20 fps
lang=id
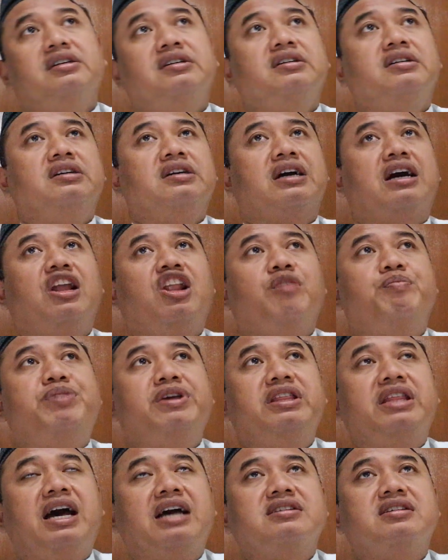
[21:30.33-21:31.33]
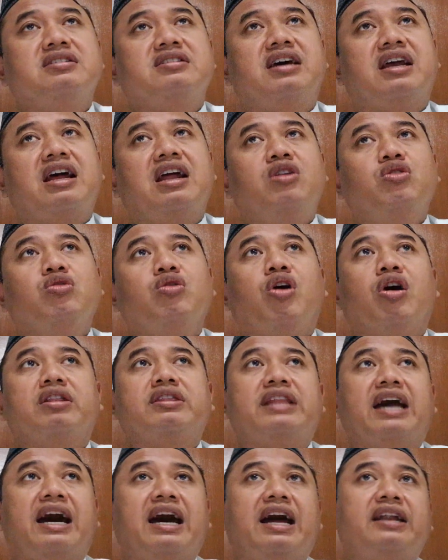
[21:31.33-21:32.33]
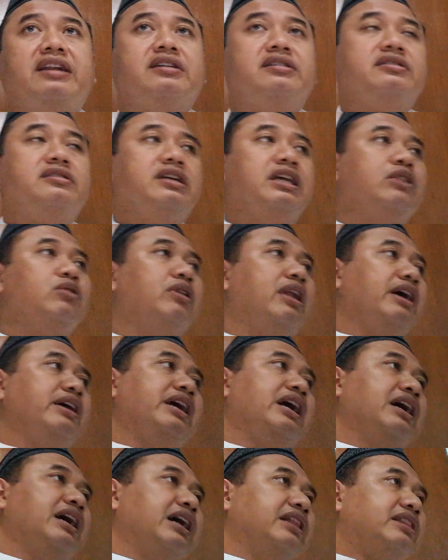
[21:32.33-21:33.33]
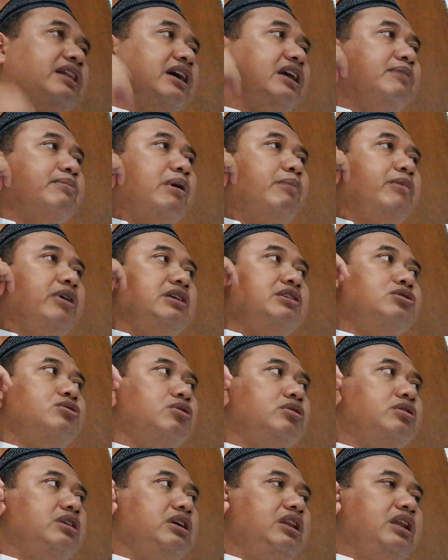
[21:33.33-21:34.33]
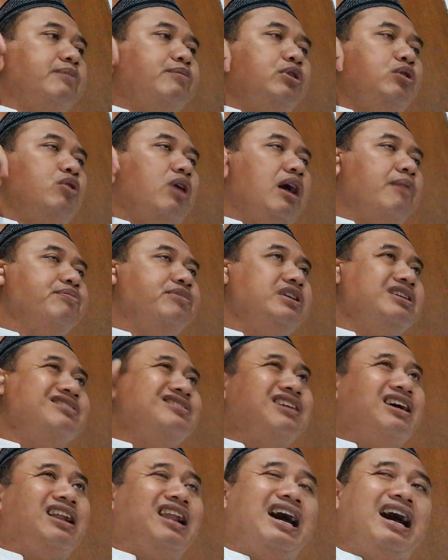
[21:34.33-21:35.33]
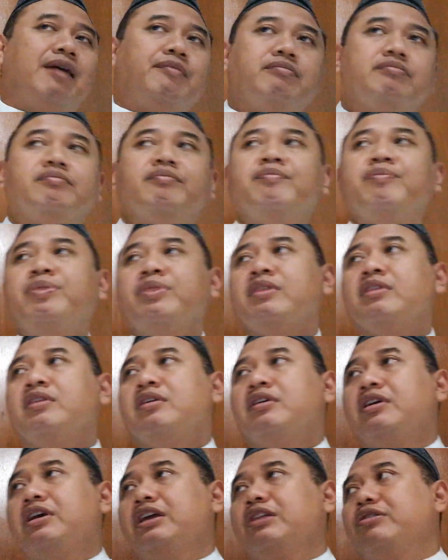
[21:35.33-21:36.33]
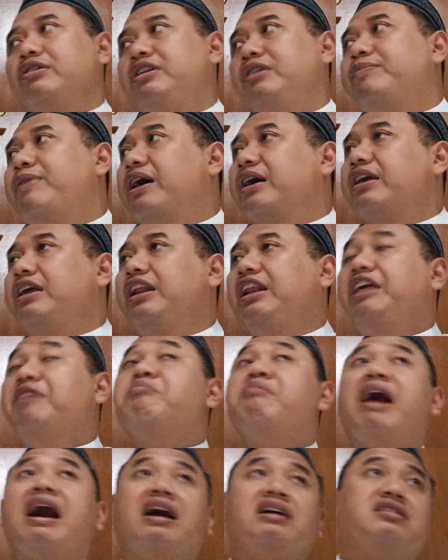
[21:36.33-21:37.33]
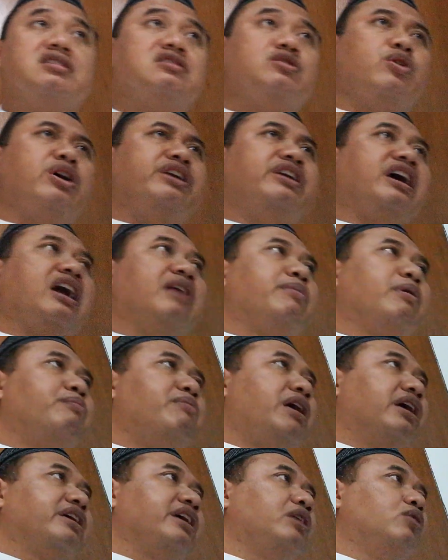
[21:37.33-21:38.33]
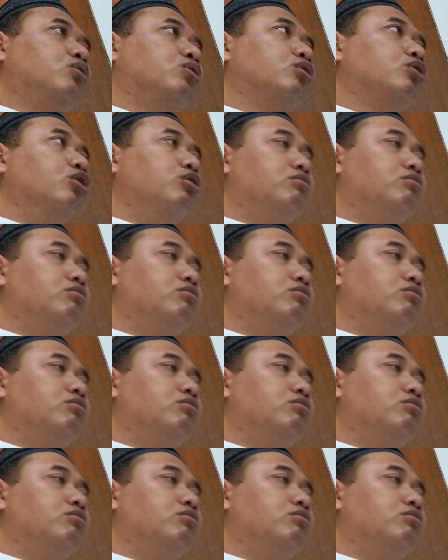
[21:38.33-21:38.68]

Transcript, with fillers: Kalau bid'ah secara lughatan itulah yang kata Imam Izzuddin Ibnu Abdissalam itu dibagi lima sesuai dengan pembagian hukum